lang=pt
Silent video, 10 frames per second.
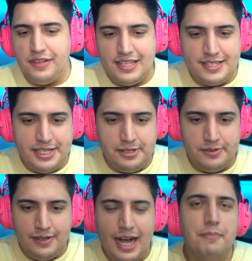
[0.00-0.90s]

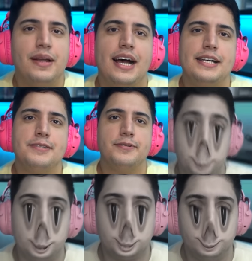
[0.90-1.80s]
Flazão. Abraço.
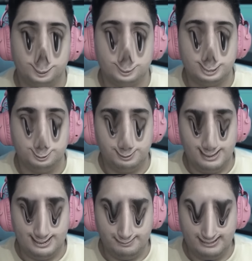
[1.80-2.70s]
Abraço, talvez você não
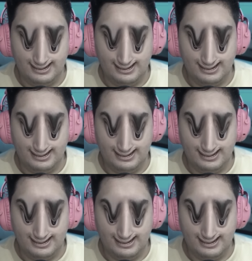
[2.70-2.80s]
queira me